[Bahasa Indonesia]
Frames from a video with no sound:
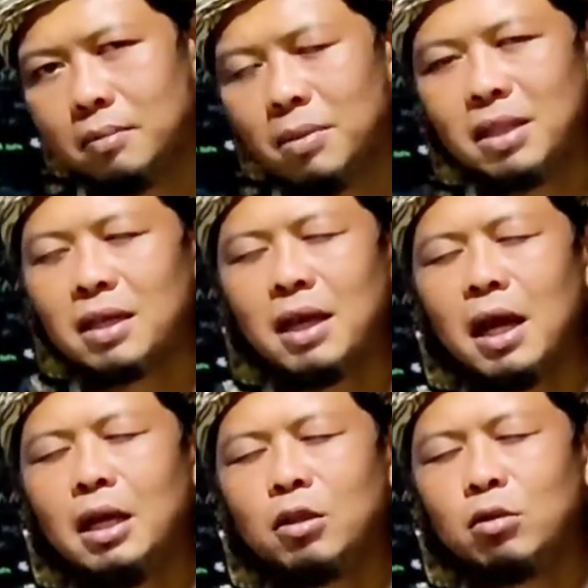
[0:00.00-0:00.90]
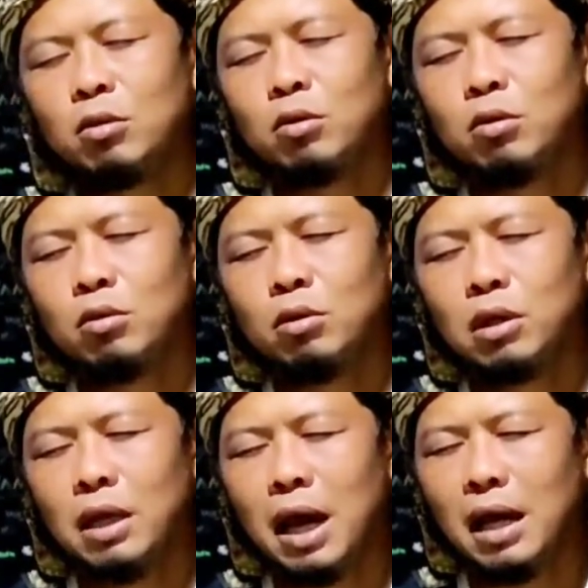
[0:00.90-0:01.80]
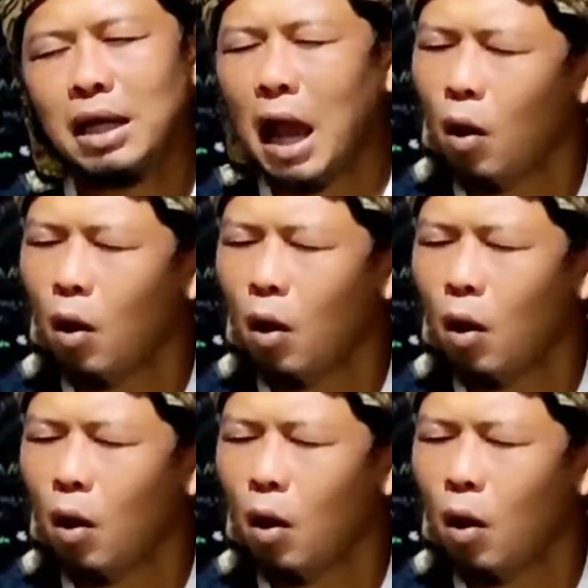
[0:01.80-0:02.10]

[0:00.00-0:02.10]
mencegah itu dari